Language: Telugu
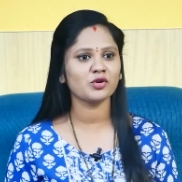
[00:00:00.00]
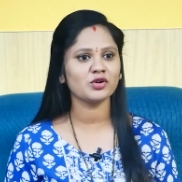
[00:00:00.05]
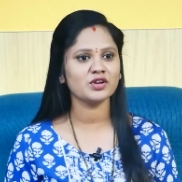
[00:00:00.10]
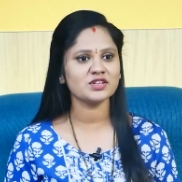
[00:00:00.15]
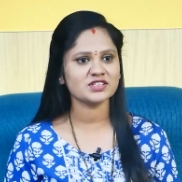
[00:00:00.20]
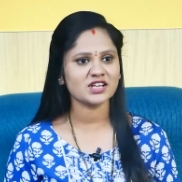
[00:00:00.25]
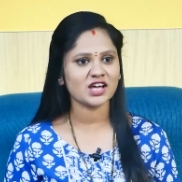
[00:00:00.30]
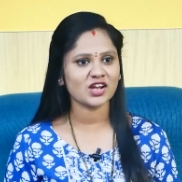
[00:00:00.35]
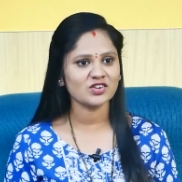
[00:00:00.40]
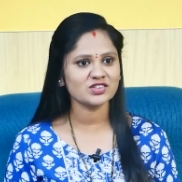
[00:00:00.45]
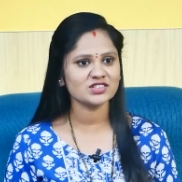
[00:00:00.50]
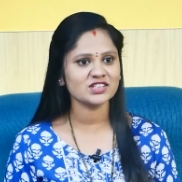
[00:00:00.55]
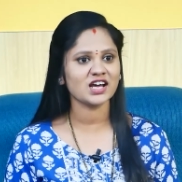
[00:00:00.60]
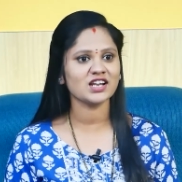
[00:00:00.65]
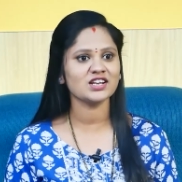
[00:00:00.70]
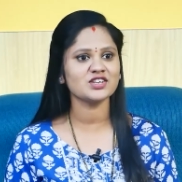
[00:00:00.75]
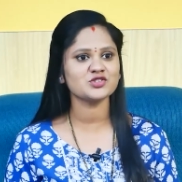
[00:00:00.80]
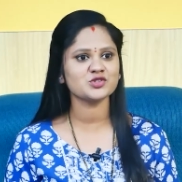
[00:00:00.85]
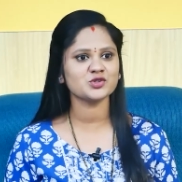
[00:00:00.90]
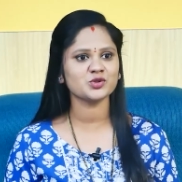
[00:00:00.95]
కొన్నిసార్లు
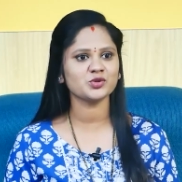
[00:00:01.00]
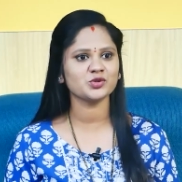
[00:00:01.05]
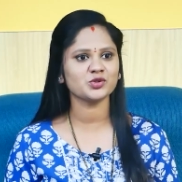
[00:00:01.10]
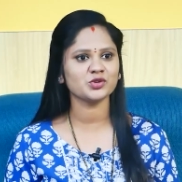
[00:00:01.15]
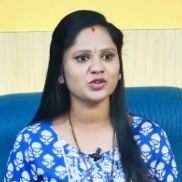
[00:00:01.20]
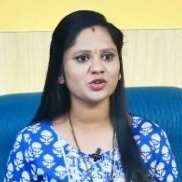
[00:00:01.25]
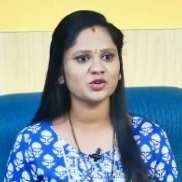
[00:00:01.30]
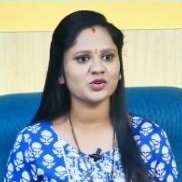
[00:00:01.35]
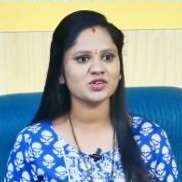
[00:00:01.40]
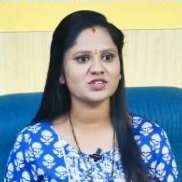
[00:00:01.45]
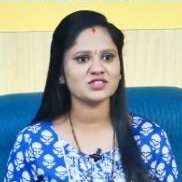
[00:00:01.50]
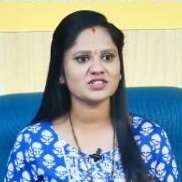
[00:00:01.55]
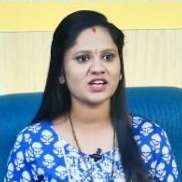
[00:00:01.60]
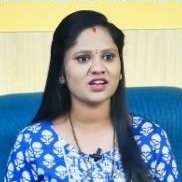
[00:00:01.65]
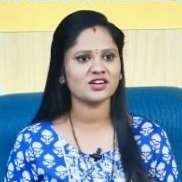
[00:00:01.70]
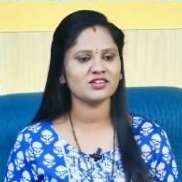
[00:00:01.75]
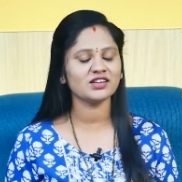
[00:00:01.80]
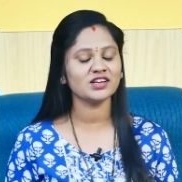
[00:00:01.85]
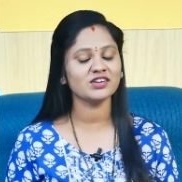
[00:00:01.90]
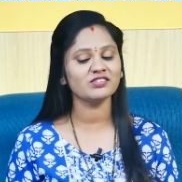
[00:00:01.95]
జాలేస్తూ ఉంటుంది
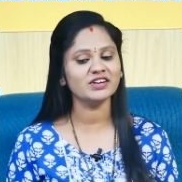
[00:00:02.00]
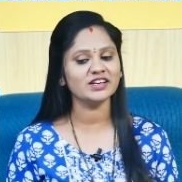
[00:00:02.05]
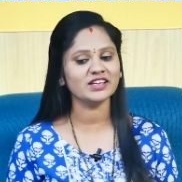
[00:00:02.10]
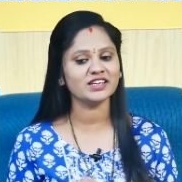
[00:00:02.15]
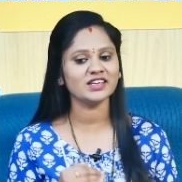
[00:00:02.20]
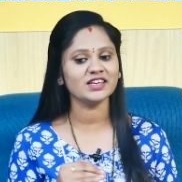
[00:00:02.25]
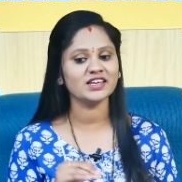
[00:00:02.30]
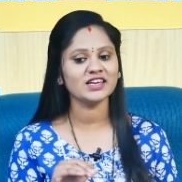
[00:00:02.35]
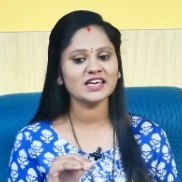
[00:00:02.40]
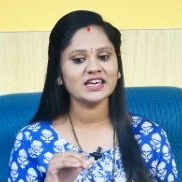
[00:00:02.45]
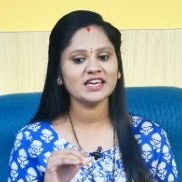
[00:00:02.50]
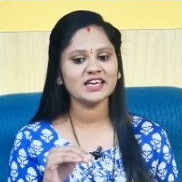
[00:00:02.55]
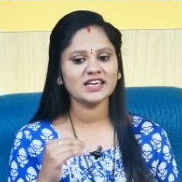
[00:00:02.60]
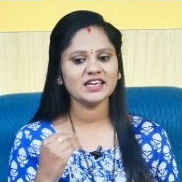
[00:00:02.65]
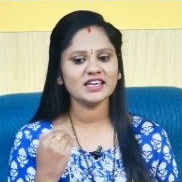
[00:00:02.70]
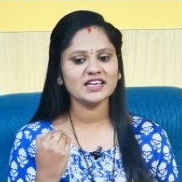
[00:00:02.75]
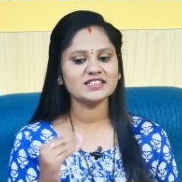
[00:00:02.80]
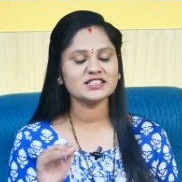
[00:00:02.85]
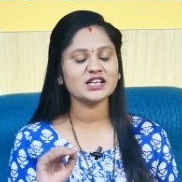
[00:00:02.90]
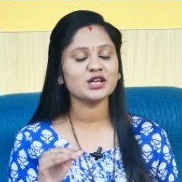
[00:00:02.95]
కొన్నిసార్లు ఇంకా వీడికి
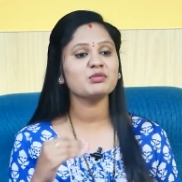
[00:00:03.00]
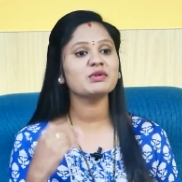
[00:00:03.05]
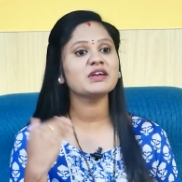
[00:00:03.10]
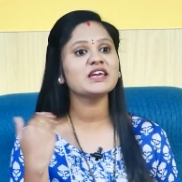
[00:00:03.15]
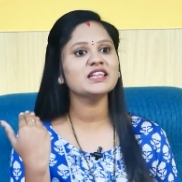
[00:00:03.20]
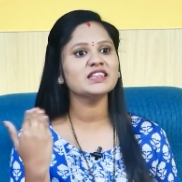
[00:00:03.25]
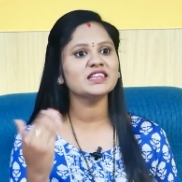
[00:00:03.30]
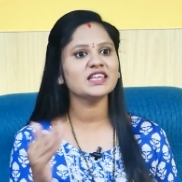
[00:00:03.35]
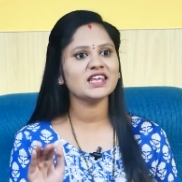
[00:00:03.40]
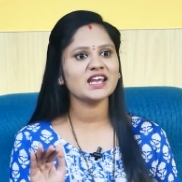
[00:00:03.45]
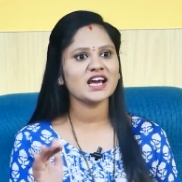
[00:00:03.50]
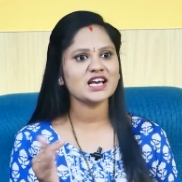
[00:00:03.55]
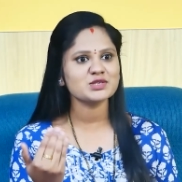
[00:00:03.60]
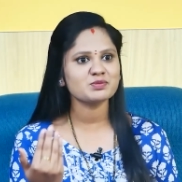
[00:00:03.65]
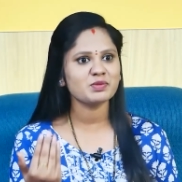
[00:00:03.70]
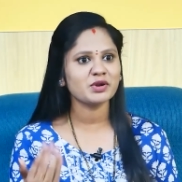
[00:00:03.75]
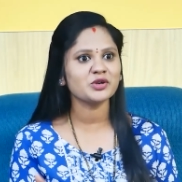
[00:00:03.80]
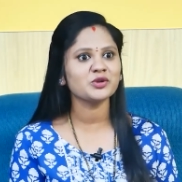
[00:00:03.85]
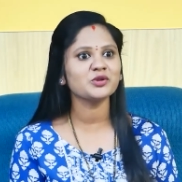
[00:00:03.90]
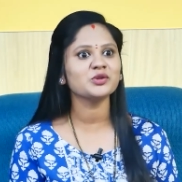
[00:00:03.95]
ఈ జన్మకి ఇంతే
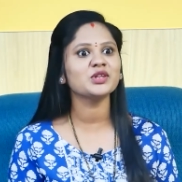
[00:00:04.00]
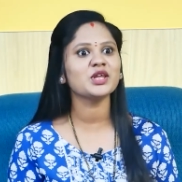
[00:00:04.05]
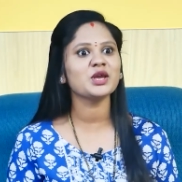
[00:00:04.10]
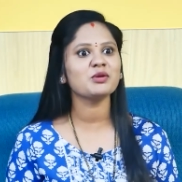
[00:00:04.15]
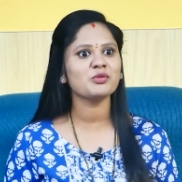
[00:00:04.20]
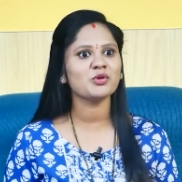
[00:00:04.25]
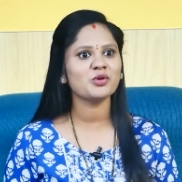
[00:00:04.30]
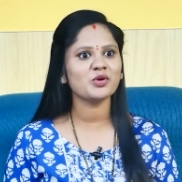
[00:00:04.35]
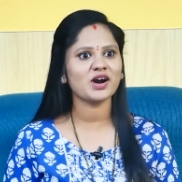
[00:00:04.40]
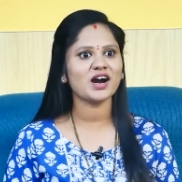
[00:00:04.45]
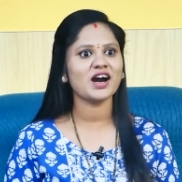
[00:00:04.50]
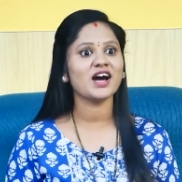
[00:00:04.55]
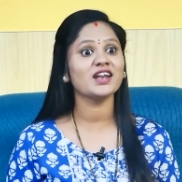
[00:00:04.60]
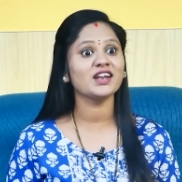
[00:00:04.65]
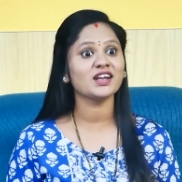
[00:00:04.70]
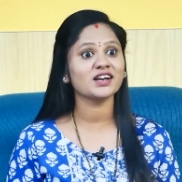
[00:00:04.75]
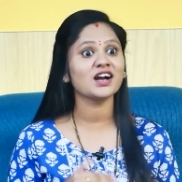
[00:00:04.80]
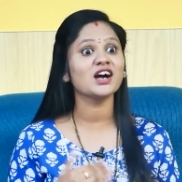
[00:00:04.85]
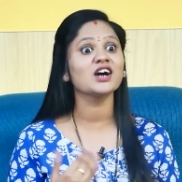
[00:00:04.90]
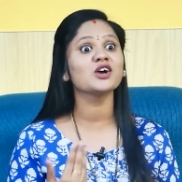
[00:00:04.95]
రాసి పెట్టుందేమో
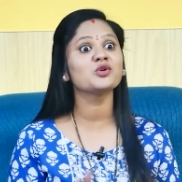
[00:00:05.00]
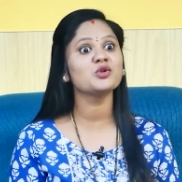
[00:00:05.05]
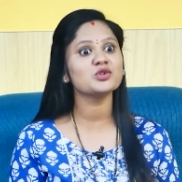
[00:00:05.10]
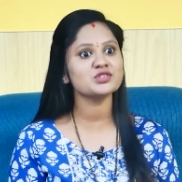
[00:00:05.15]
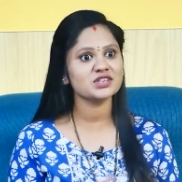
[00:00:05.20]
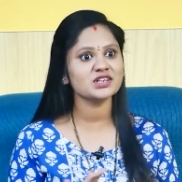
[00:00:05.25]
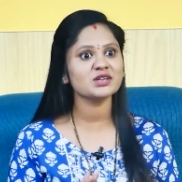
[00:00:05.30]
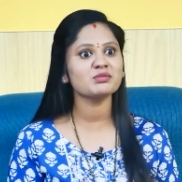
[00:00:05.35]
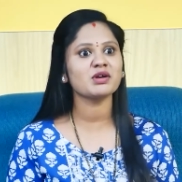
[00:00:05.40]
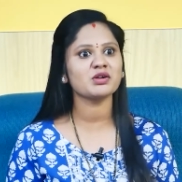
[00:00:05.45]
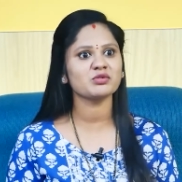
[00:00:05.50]
అన్న కంక్లూజన్కి